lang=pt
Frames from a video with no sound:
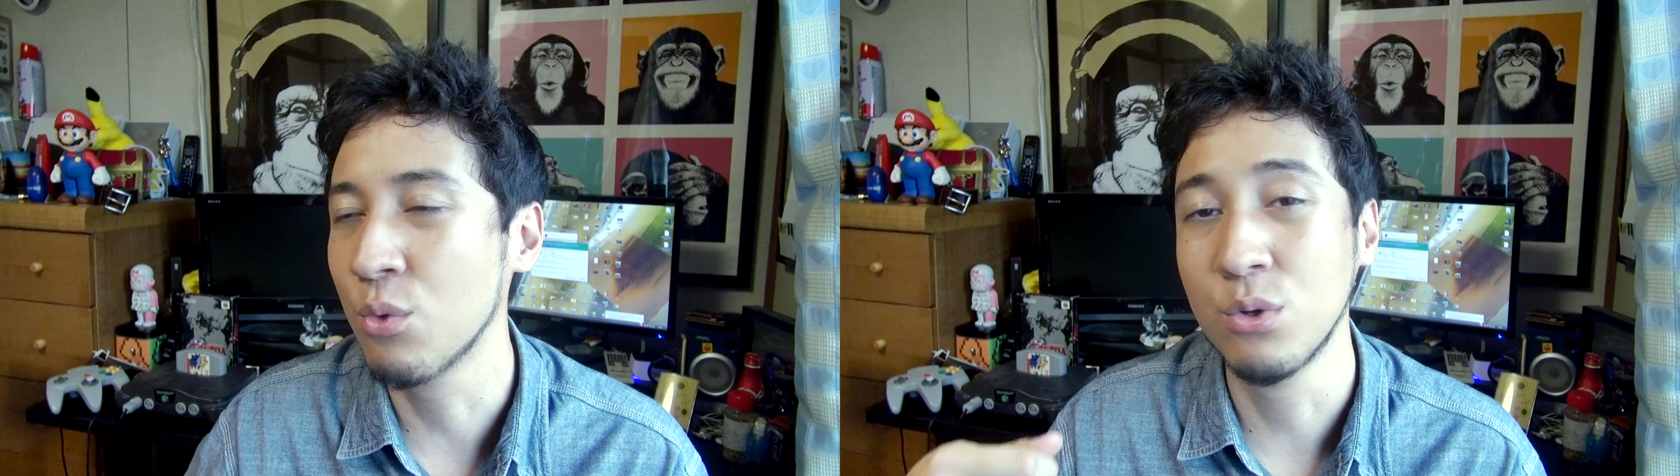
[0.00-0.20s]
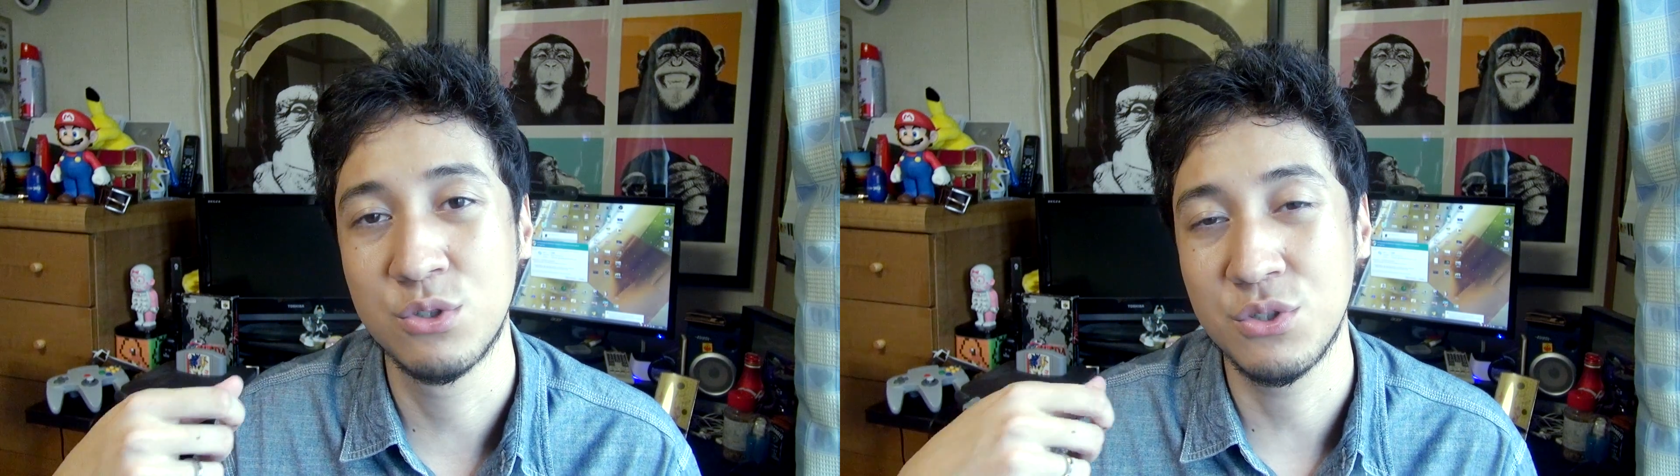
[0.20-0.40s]

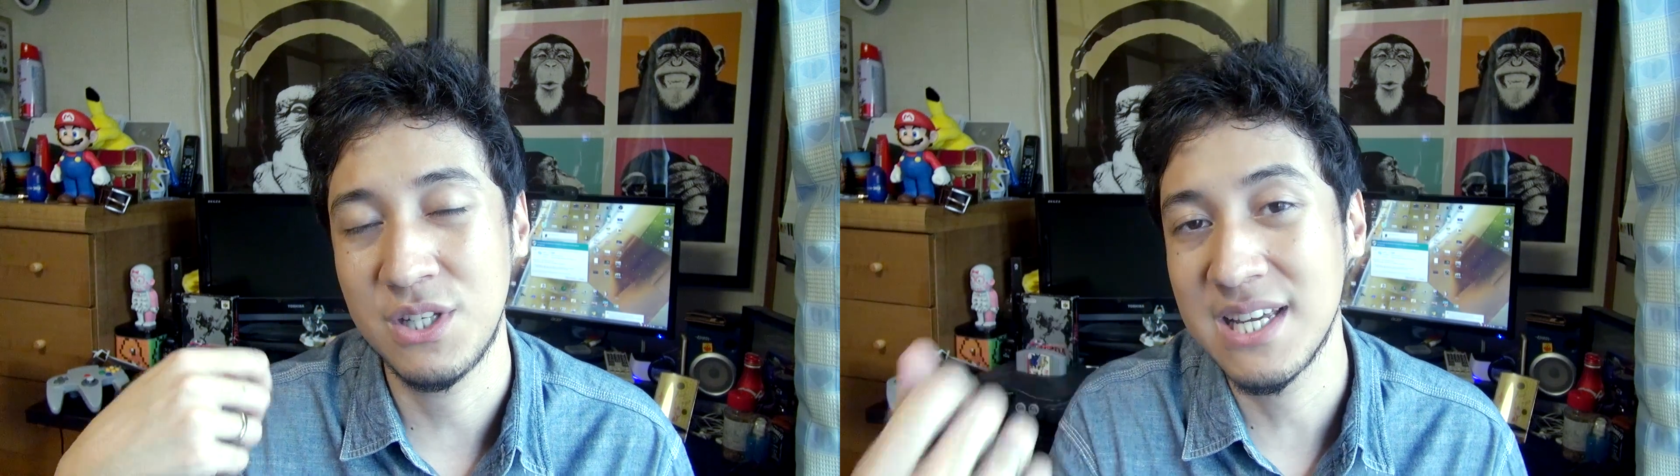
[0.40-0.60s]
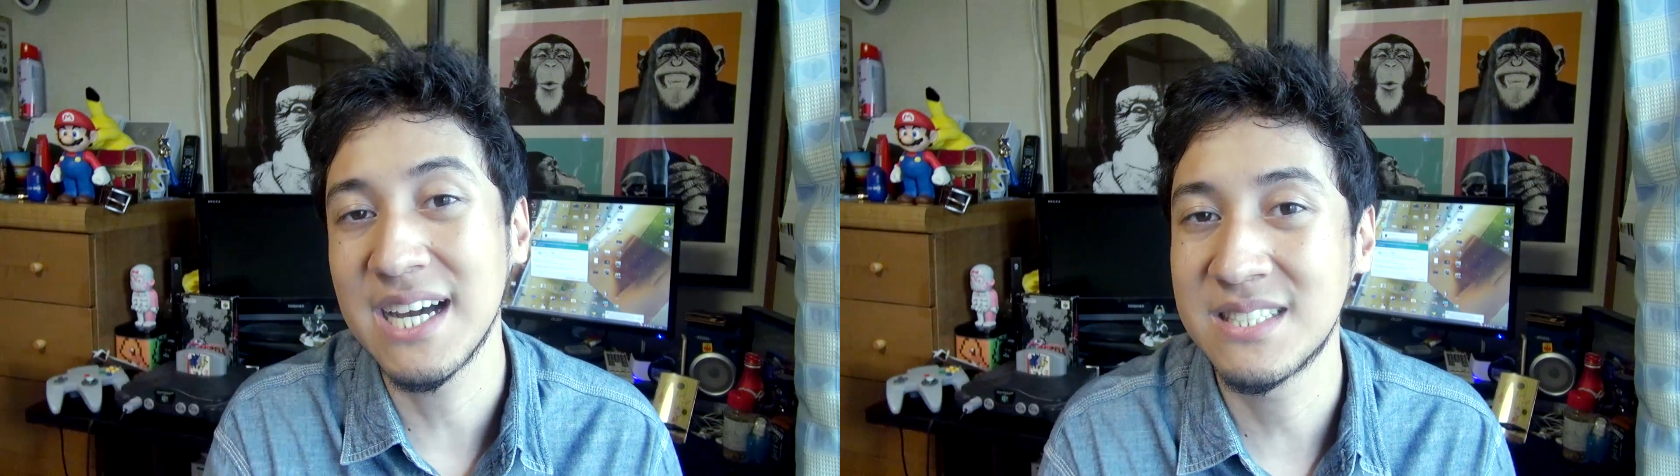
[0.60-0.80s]
custo de
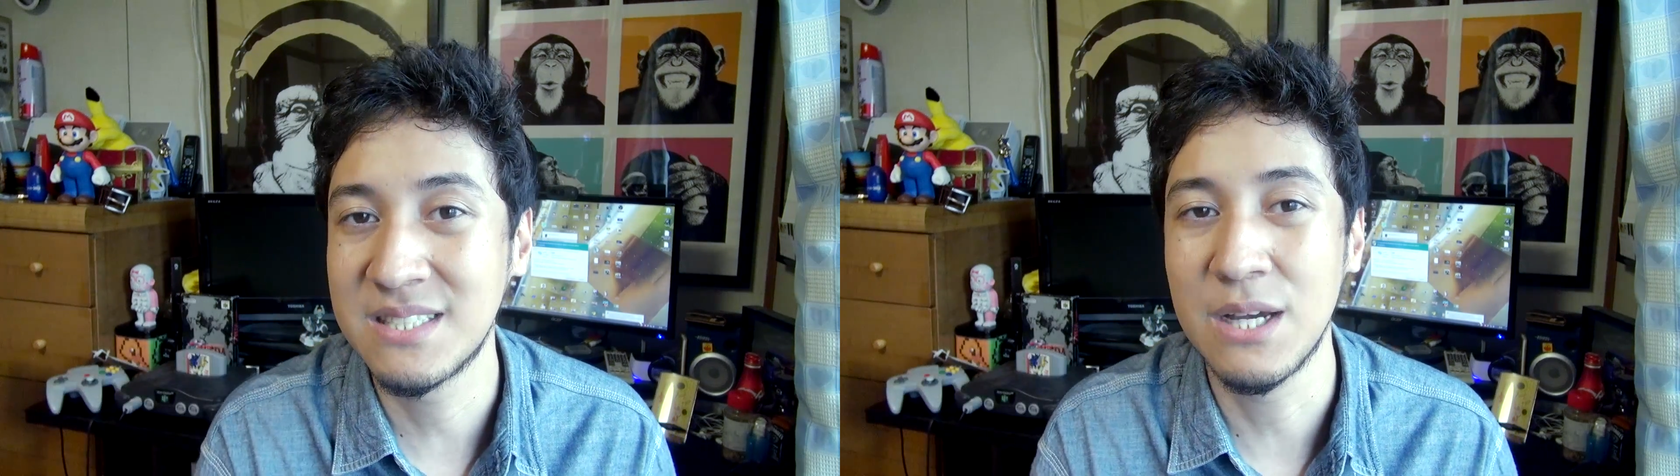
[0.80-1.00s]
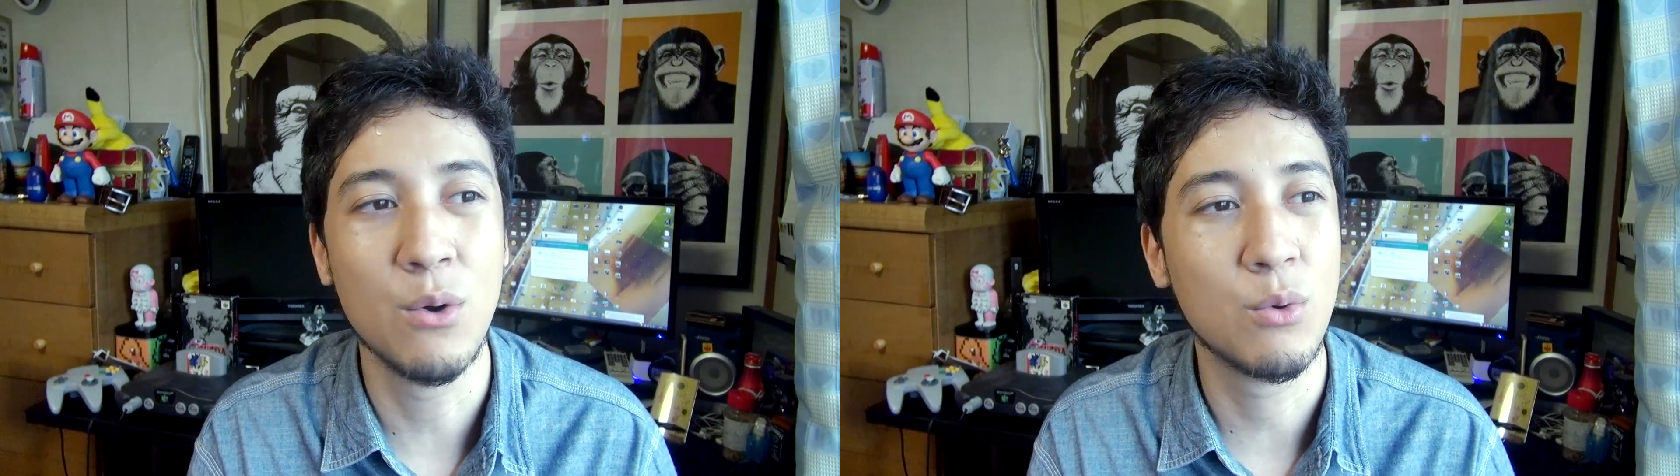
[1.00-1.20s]

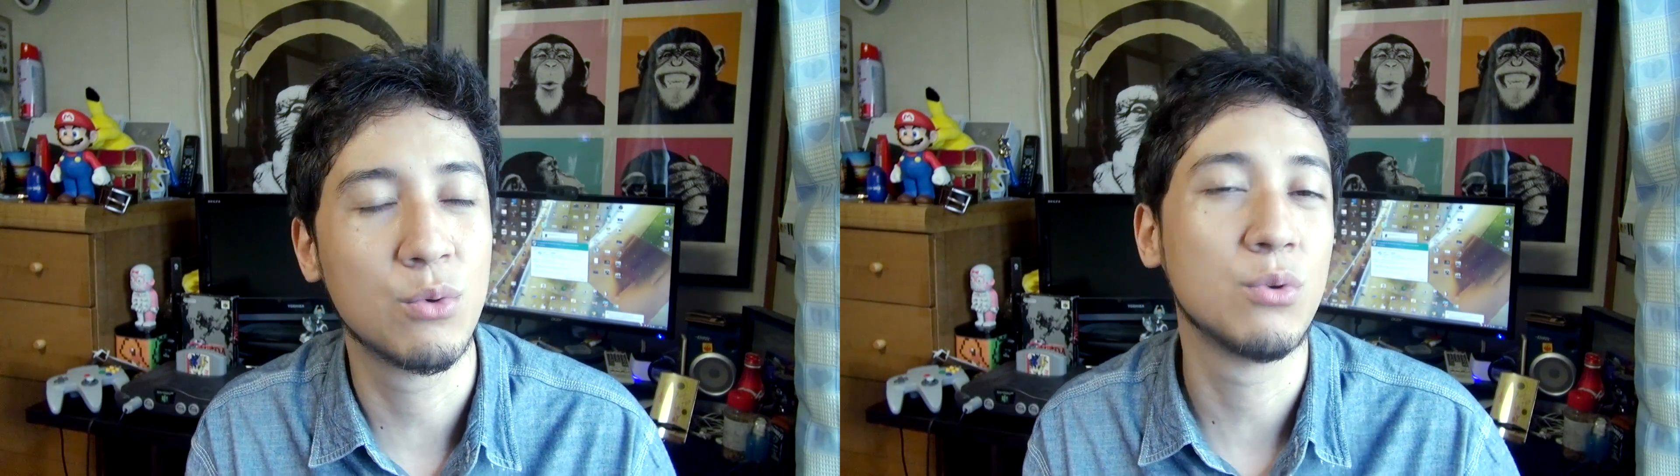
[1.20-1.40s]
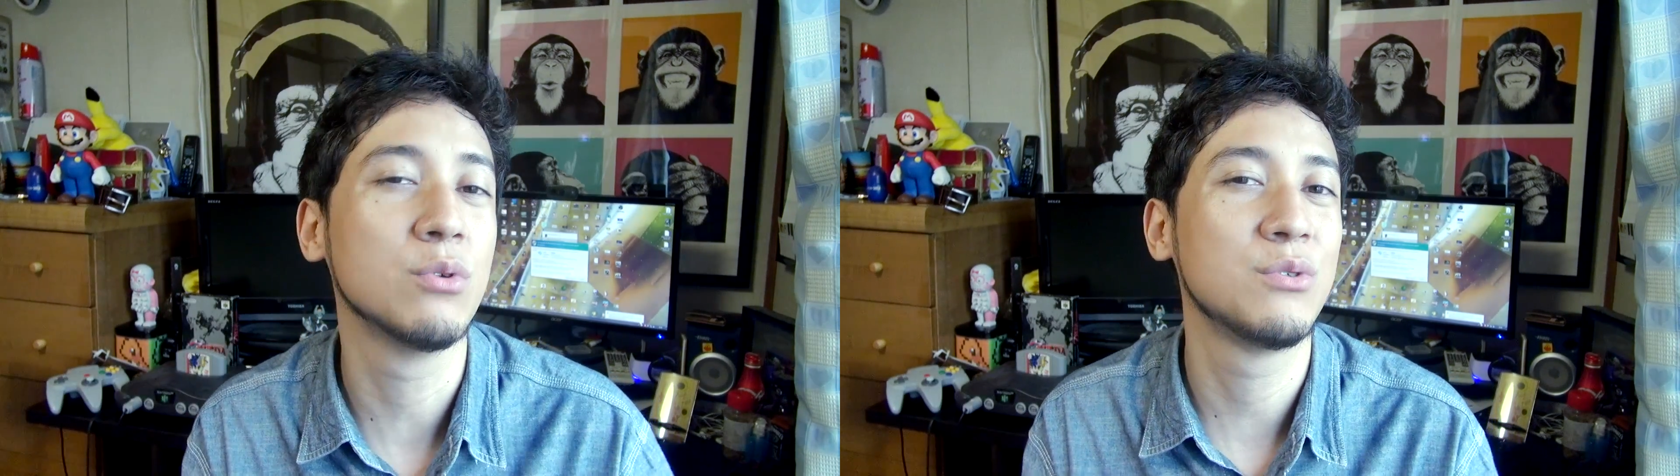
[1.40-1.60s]
ligação,
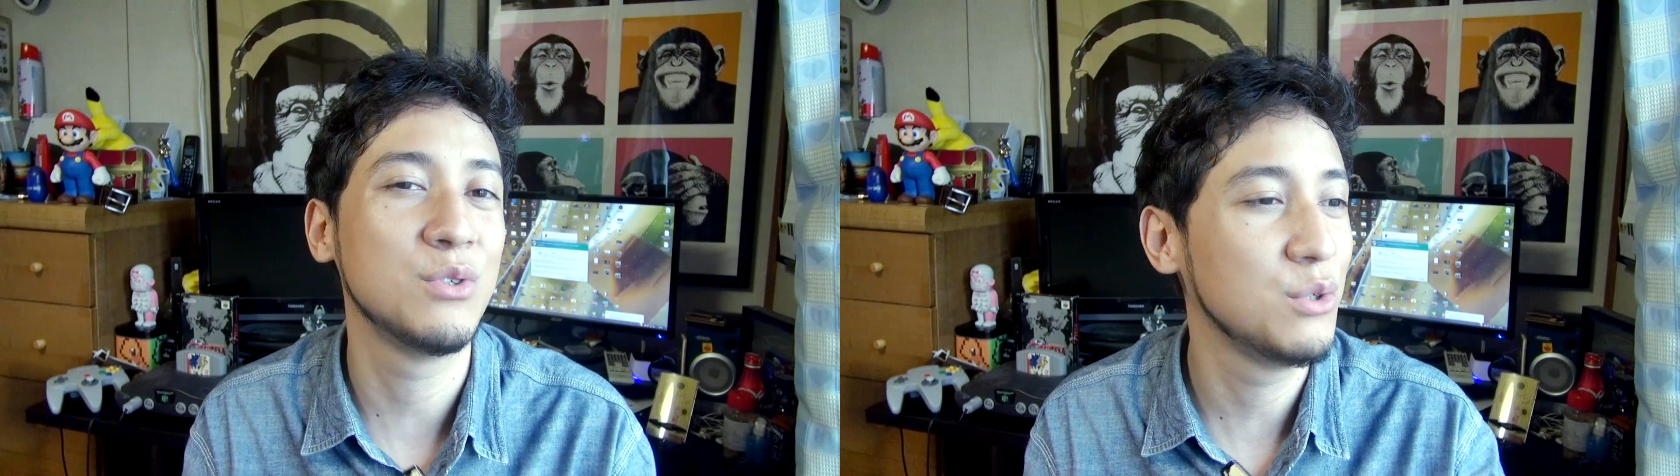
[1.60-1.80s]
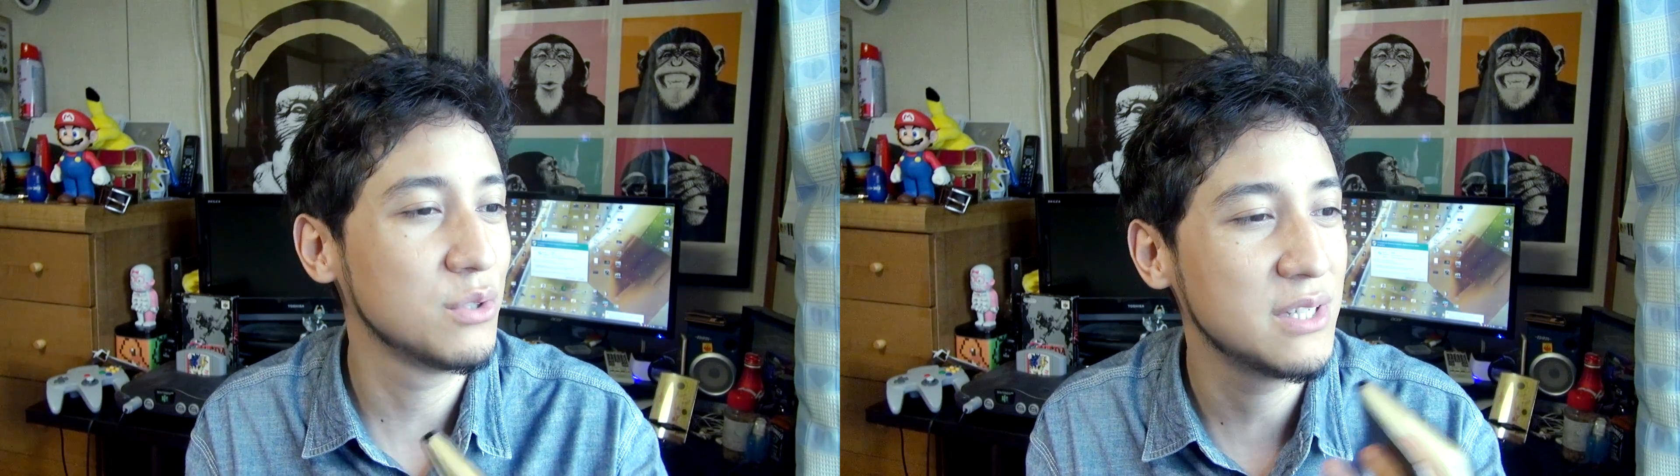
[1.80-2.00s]
custo
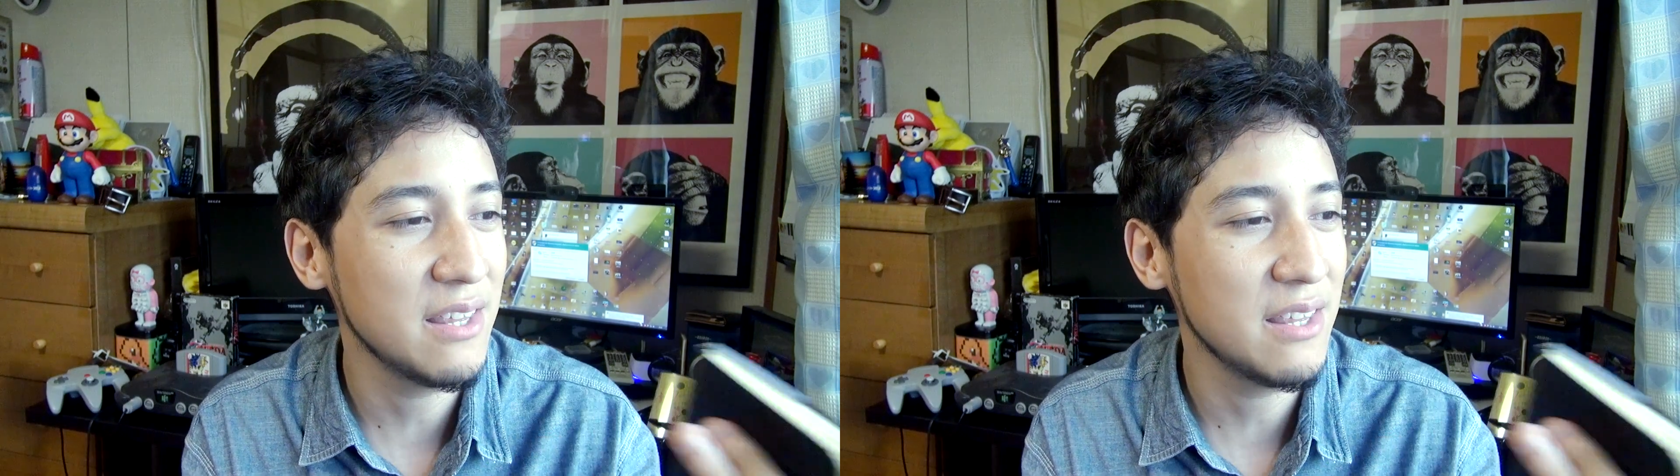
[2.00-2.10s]
de uso da